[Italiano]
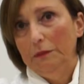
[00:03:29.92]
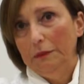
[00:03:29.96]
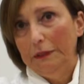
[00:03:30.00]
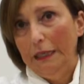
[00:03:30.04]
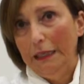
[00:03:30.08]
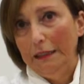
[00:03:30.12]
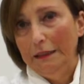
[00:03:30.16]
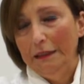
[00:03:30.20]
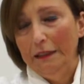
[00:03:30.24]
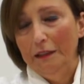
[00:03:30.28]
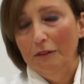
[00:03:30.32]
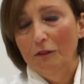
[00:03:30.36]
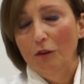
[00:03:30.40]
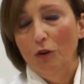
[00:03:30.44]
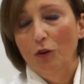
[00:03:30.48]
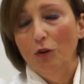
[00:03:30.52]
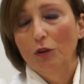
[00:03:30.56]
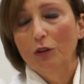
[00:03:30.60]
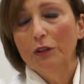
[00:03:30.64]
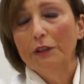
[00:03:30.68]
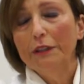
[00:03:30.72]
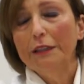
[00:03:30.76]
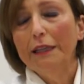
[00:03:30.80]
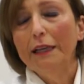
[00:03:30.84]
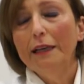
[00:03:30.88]
tante
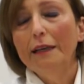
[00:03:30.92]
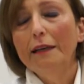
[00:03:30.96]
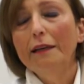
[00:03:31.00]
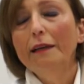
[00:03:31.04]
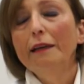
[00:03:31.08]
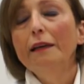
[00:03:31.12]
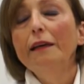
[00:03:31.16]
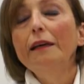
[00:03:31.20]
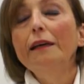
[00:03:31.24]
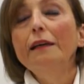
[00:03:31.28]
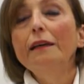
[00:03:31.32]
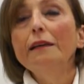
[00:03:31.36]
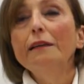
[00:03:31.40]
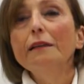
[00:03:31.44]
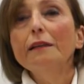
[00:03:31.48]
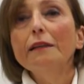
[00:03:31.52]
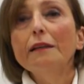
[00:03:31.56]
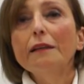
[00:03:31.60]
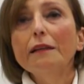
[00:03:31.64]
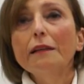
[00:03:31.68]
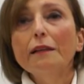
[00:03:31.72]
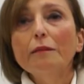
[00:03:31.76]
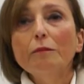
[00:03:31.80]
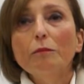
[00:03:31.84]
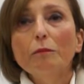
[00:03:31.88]
volte,
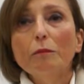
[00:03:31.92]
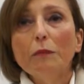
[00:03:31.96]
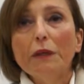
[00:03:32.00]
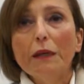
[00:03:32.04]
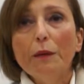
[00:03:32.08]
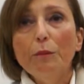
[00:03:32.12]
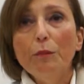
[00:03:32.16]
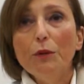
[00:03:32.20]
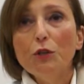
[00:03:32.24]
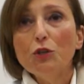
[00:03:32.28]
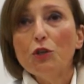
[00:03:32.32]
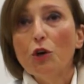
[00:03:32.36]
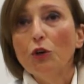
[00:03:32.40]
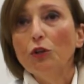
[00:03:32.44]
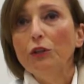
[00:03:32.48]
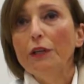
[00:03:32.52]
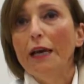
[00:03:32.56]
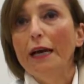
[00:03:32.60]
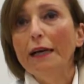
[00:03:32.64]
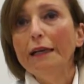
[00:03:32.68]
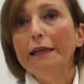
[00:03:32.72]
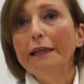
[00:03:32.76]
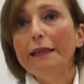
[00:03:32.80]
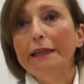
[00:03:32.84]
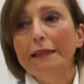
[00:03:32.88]
che
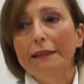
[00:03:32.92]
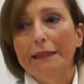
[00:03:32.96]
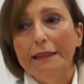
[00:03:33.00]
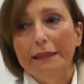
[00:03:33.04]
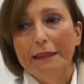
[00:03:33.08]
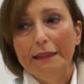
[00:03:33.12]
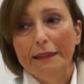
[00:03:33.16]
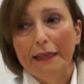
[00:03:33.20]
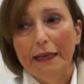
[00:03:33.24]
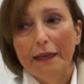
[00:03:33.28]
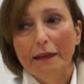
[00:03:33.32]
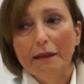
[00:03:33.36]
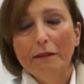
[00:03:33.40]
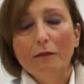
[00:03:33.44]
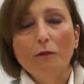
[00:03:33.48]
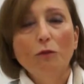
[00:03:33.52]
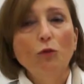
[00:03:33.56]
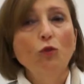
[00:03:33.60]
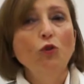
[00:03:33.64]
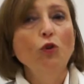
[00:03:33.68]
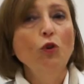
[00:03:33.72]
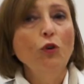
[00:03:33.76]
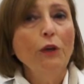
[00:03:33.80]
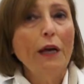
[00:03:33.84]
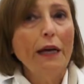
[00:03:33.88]
bisogna aggredire.
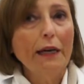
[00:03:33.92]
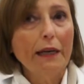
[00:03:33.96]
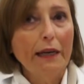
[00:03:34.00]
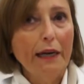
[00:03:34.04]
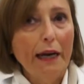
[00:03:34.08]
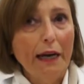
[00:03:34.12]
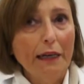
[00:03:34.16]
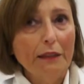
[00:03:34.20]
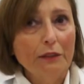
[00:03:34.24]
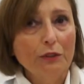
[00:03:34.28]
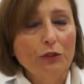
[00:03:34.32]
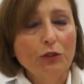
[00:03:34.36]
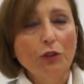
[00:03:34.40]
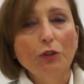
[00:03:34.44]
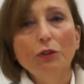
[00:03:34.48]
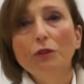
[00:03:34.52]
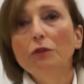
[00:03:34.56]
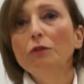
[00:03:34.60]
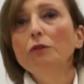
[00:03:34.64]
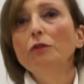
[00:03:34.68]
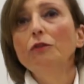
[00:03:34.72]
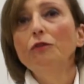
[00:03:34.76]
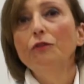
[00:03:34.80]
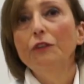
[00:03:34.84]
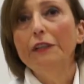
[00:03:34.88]
Non a caso
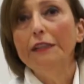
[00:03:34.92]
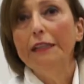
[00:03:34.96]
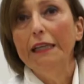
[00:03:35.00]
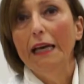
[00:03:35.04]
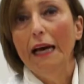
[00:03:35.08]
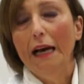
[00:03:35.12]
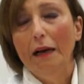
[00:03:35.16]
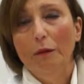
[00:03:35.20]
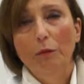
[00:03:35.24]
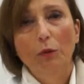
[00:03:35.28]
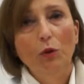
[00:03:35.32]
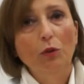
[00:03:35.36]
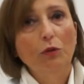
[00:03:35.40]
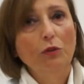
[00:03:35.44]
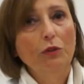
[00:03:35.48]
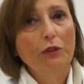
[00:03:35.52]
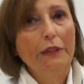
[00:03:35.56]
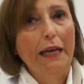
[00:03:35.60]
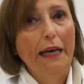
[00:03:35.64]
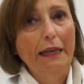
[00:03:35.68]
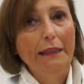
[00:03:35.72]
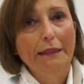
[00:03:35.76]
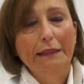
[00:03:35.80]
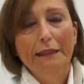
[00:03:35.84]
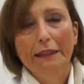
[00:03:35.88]
vediamo
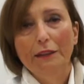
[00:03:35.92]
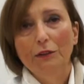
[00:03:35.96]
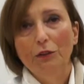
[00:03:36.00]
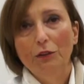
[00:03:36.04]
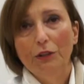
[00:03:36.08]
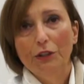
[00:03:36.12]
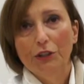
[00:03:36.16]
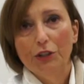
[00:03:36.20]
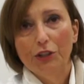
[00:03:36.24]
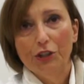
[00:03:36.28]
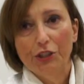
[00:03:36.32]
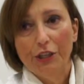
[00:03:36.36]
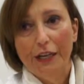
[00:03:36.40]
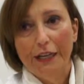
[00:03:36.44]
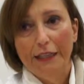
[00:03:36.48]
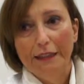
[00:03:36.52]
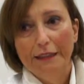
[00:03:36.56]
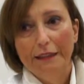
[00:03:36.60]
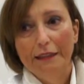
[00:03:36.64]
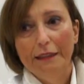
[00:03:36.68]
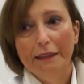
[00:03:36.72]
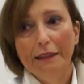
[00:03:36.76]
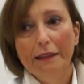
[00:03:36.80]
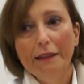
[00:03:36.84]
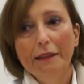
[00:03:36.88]
tanti
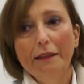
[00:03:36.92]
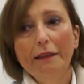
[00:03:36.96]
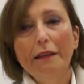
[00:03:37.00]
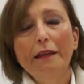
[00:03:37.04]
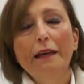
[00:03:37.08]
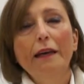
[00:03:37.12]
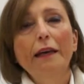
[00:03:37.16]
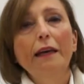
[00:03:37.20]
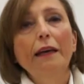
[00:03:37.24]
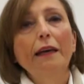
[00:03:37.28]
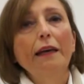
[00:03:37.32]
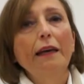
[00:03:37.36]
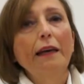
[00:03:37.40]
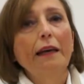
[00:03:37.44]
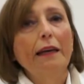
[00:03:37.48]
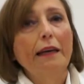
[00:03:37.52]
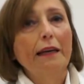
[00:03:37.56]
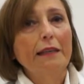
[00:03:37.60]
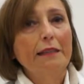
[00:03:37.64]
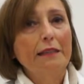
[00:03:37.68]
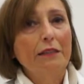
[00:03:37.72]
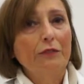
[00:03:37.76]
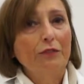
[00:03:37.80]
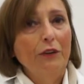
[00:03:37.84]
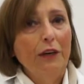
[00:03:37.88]
adolescenti
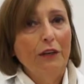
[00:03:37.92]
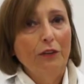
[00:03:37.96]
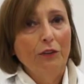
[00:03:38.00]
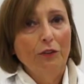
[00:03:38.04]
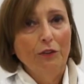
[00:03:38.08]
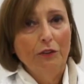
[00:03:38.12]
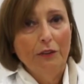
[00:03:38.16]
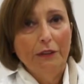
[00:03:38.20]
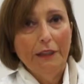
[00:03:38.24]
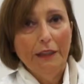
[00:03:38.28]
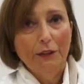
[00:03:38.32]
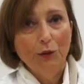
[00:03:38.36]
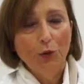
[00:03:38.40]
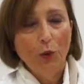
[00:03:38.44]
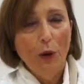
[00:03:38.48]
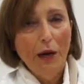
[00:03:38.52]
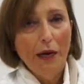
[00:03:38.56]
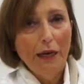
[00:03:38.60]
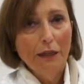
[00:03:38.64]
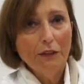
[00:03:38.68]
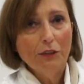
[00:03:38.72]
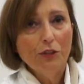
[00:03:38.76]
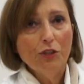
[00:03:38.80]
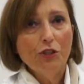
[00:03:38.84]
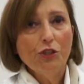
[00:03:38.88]
che si fanno i
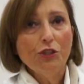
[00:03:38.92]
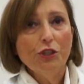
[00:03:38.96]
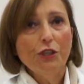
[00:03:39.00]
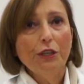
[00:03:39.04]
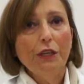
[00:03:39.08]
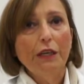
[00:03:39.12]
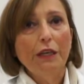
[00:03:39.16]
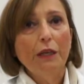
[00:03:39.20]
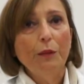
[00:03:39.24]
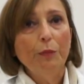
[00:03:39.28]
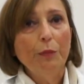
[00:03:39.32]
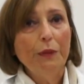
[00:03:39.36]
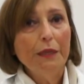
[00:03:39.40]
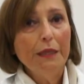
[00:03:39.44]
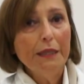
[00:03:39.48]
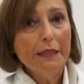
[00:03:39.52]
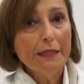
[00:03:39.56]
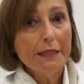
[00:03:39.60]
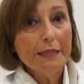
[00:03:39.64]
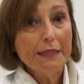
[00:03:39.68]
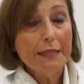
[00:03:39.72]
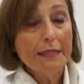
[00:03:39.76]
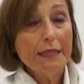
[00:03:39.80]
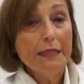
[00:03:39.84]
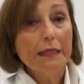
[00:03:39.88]
tatuaggi, i
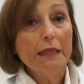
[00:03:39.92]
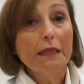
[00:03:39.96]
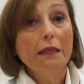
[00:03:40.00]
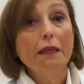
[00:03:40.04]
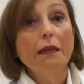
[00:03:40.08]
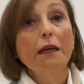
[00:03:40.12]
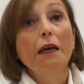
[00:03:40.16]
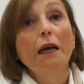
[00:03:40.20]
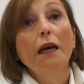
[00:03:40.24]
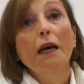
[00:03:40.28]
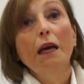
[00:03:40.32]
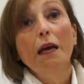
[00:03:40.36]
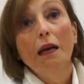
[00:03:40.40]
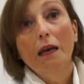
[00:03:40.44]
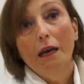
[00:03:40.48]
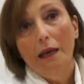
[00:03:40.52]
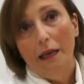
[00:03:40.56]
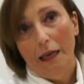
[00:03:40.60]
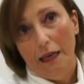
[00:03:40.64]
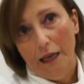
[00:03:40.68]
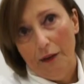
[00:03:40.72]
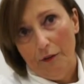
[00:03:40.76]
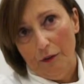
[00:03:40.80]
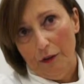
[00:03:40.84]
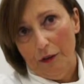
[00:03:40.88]
piercing
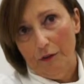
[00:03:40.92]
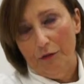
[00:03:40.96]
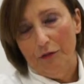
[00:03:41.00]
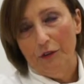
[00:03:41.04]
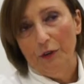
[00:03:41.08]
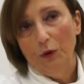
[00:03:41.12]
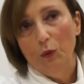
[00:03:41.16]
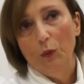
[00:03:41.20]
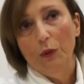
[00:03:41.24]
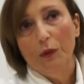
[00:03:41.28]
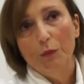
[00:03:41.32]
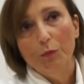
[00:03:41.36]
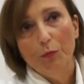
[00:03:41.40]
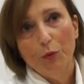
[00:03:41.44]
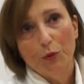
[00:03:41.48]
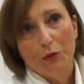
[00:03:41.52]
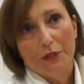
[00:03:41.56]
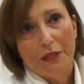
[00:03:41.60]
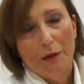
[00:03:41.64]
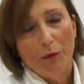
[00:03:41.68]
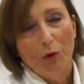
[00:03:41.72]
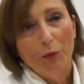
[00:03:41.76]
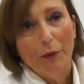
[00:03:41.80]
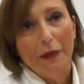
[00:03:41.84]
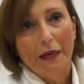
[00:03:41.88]
e, e fin qui
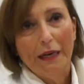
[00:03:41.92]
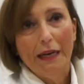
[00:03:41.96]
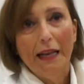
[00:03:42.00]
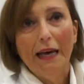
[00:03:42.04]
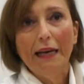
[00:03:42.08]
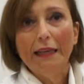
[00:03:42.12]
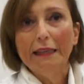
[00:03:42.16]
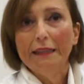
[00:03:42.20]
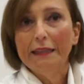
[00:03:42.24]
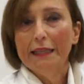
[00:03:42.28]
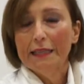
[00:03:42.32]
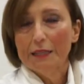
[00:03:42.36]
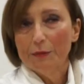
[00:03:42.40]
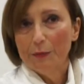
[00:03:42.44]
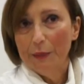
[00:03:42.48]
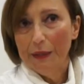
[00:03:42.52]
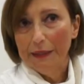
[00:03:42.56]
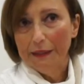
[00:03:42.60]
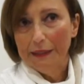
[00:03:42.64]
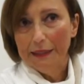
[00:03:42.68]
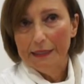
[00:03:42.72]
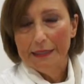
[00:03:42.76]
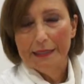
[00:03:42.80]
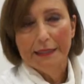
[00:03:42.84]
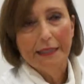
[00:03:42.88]
possiamo parlare di
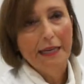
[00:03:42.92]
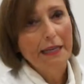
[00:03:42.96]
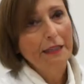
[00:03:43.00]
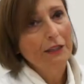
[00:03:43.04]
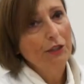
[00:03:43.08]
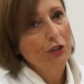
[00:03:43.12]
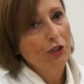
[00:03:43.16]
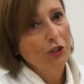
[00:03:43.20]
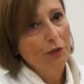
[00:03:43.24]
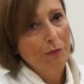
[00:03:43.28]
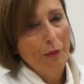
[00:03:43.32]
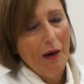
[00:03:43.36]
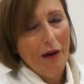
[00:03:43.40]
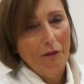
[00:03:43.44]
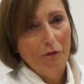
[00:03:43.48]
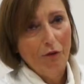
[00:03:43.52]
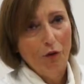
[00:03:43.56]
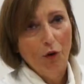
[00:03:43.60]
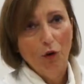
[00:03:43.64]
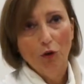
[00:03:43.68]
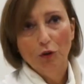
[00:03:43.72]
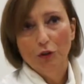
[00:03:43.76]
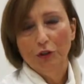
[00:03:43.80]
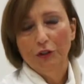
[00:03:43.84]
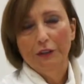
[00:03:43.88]
aspetti estetici ma a
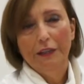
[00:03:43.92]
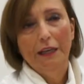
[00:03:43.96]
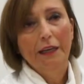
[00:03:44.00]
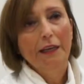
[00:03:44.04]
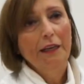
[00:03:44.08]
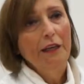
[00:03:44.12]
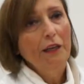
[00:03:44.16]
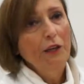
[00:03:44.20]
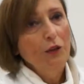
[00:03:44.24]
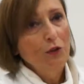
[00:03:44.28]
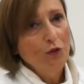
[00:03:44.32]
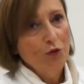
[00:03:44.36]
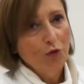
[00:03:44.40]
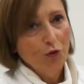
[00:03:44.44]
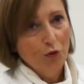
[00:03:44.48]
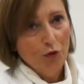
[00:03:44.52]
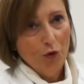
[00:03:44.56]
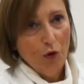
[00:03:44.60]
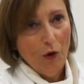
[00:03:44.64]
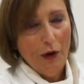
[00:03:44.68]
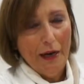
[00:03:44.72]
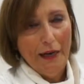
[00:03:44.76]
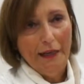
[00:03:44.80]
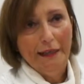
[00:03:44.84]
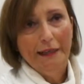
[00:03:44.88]
volte
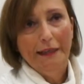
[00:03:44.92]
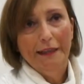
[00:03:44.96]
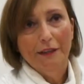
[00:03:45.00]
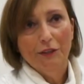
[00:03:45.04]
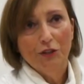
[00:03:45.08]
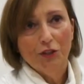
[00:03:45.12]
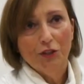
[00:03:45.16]
sono anche